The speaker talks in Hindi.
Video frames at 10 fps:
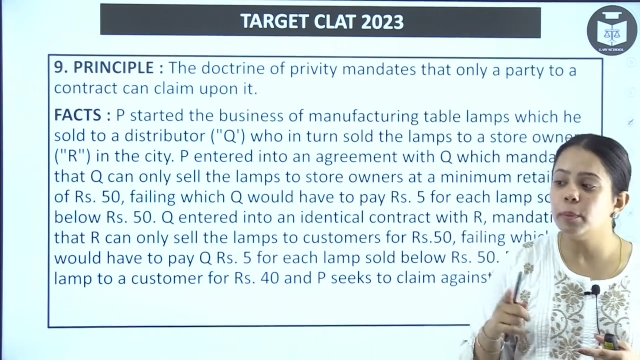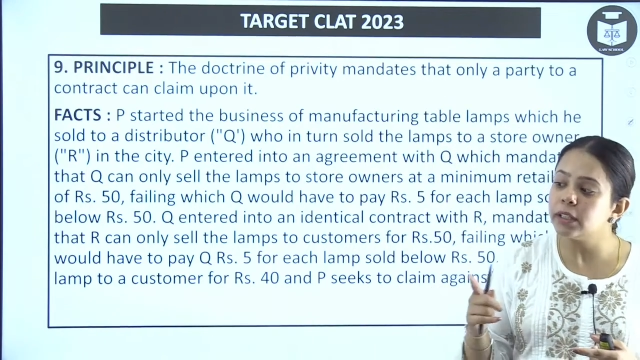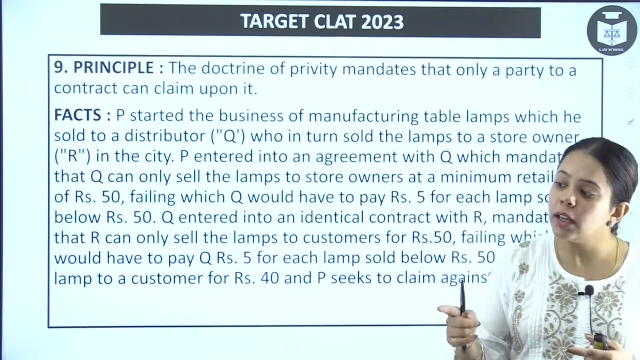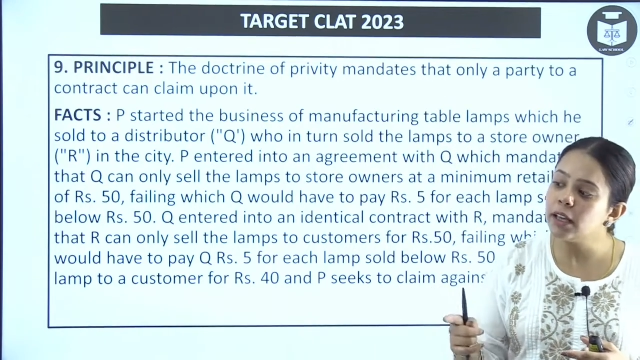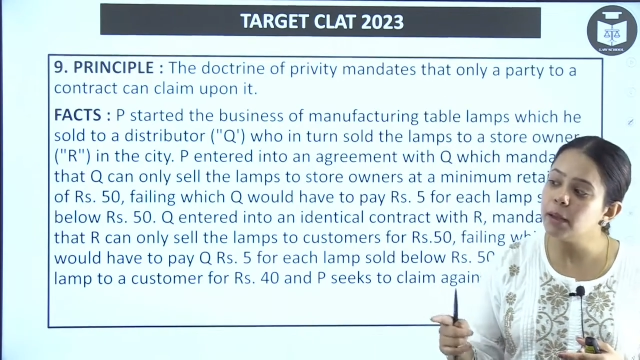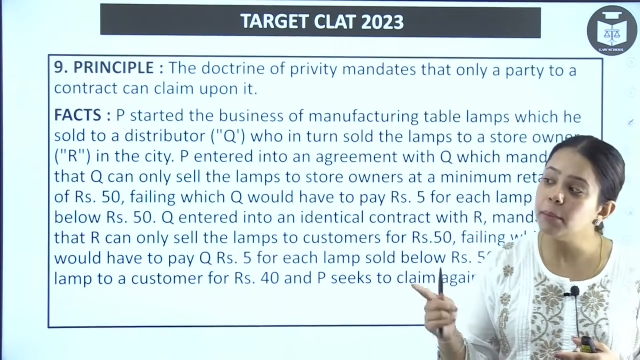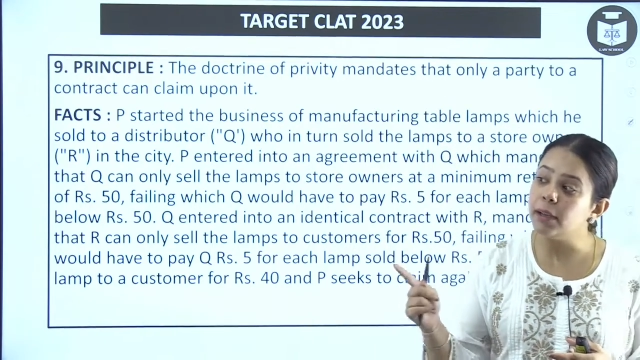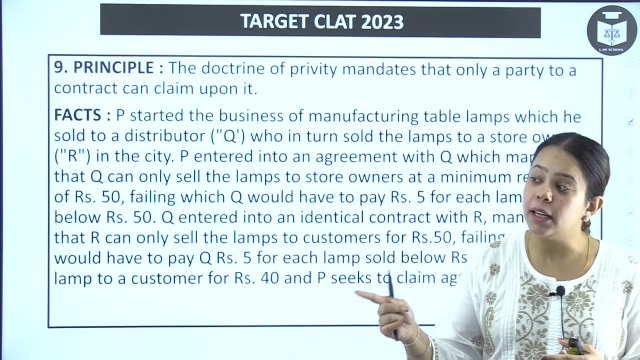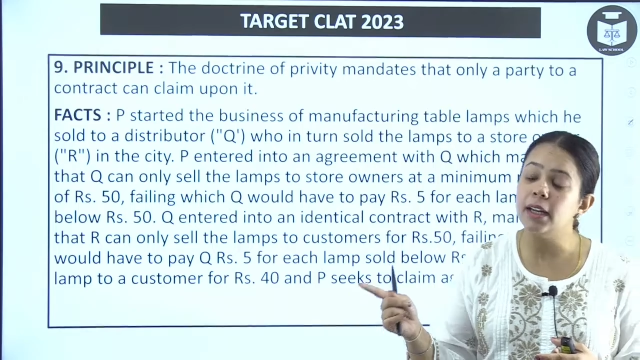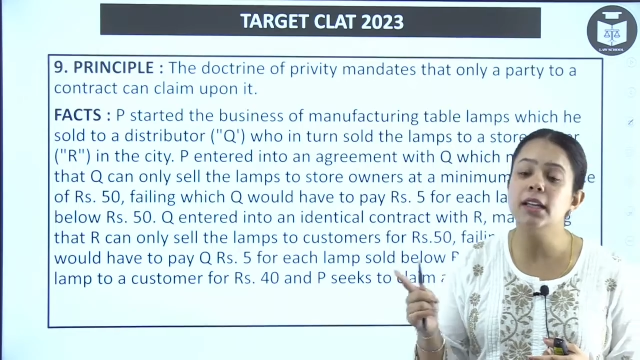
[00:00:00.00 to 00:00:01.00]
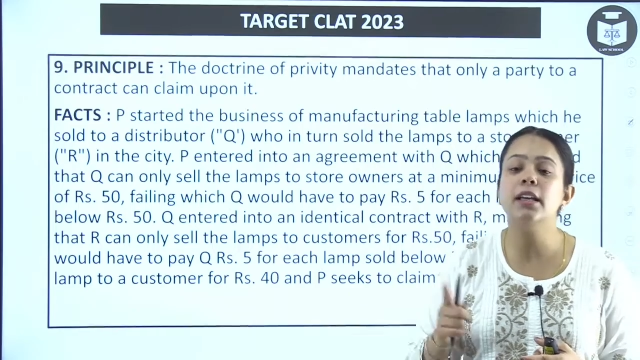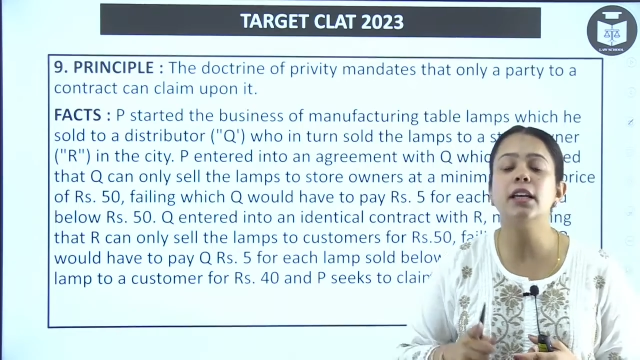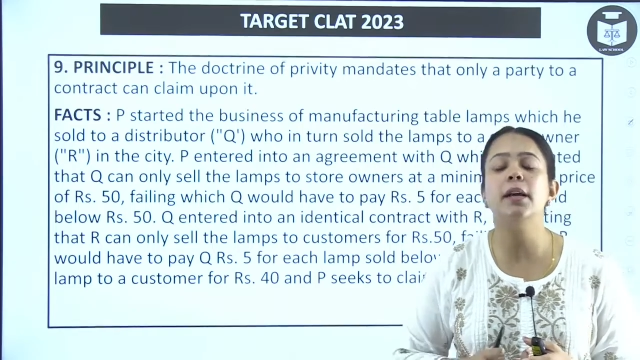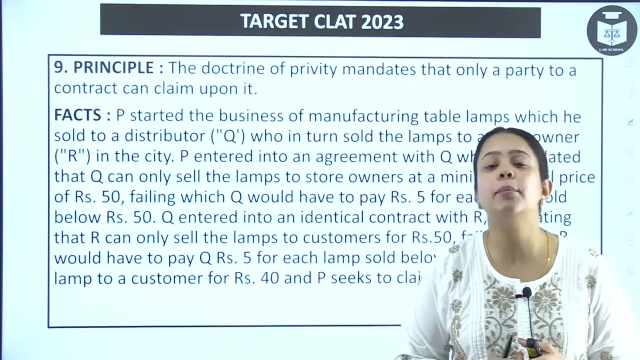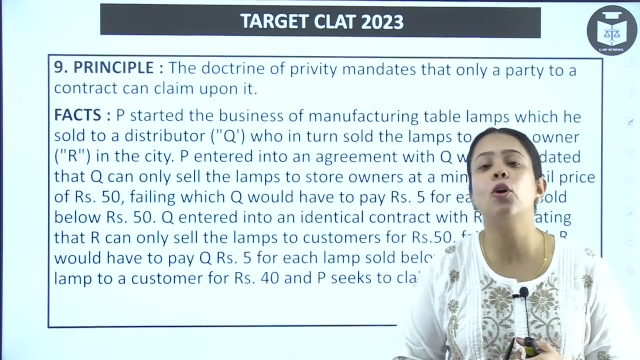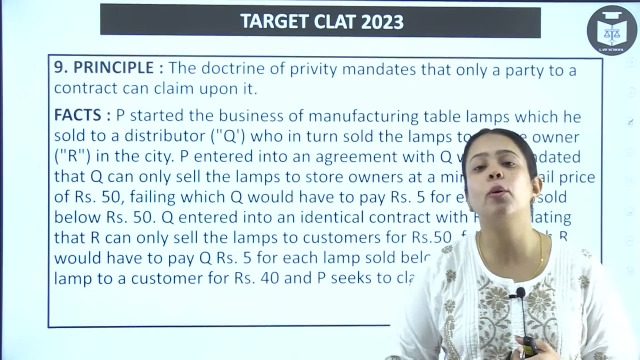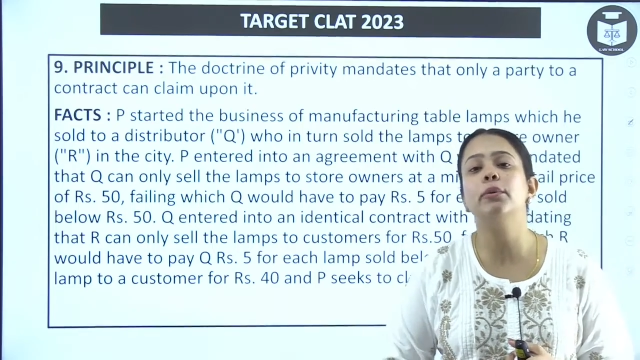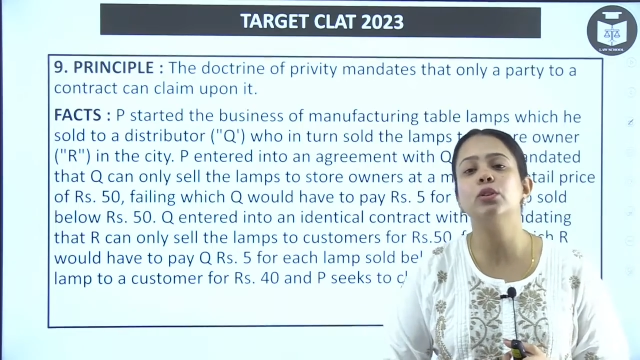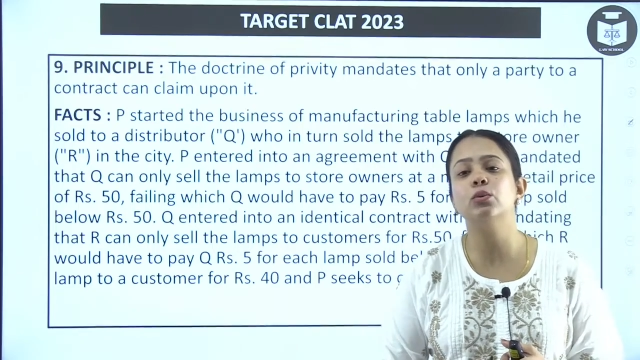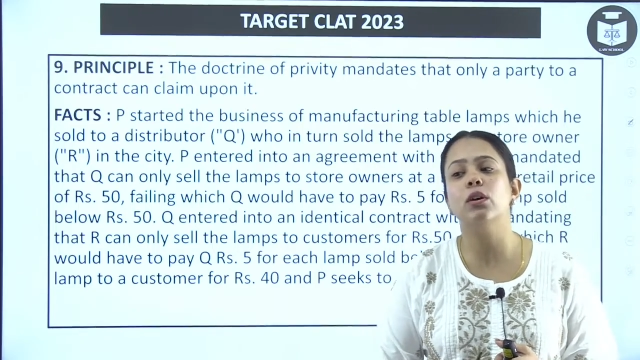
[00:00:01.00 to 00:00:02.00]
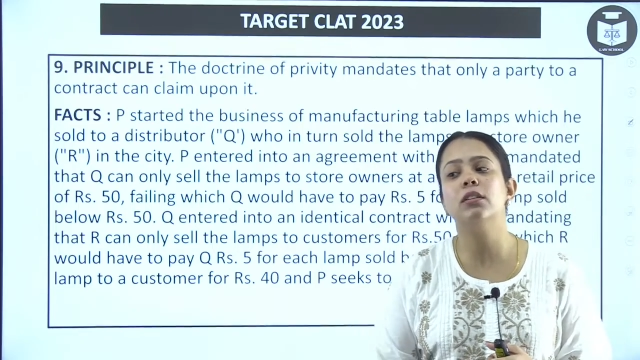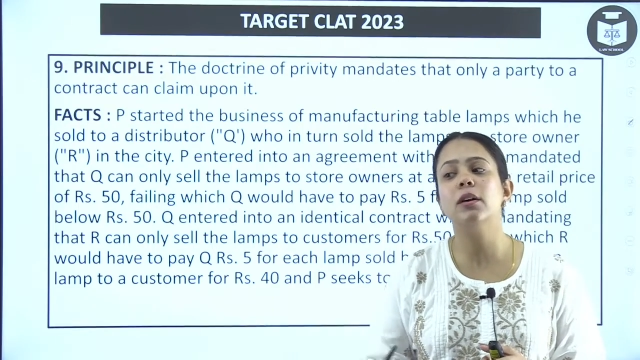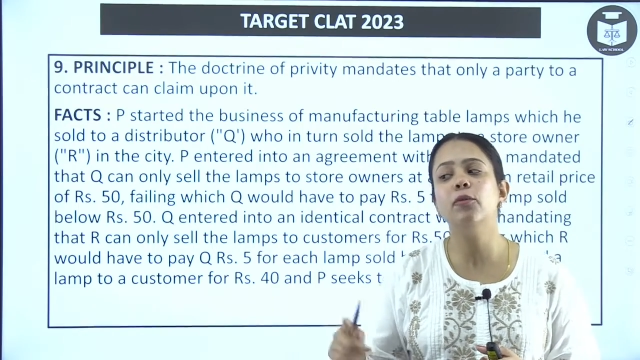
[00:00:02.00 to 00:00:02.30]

पता है कि मेरे लिए ये प्रोमिस हुआ था